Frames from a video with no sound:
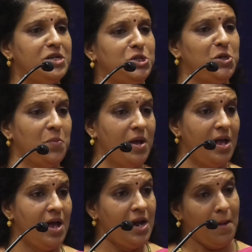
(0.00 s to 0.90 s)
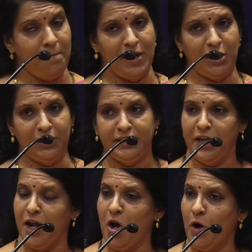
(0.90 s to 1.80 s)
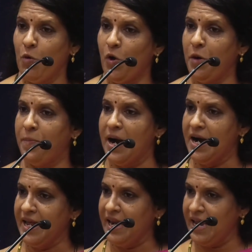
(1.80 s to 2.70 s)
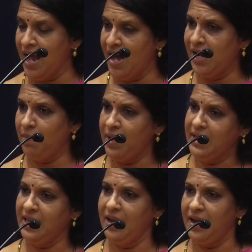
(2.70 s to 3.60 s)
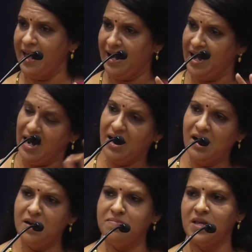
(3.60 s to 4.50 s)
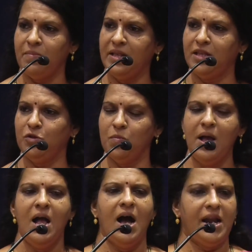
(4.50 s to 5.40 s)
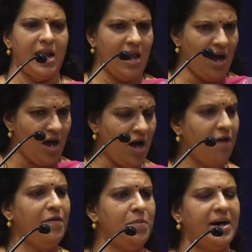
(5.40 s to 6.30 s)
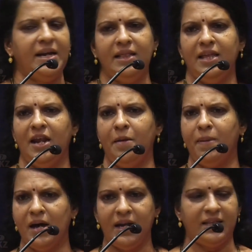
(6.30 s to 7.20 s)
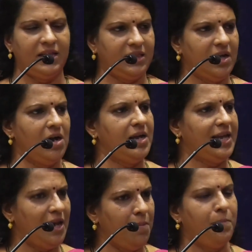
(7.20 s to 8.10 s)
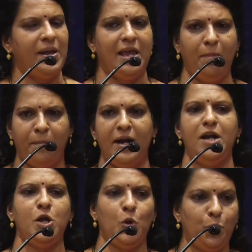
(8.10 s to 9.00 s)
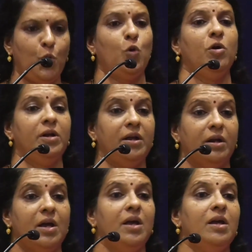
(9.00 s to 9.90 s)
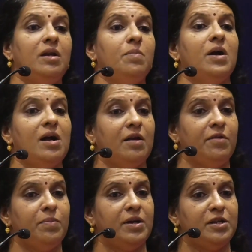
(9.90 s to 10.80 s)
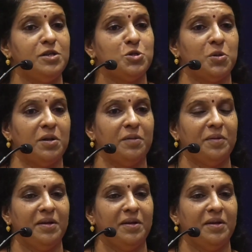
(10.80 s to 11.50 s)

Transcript: மாட்சியும் நம்பரும் திரளோடு ஒரு பாணினி ஞால மீதினில் நல் இலக்கணம் சமைத்ததும் அன்னையாவும் அறிந்திலர் பாரதத்து ஆங்கிலம் பயில் பள்ளியுள் புக்குனர் என்று மகாகவி பாரதி சொன்னார்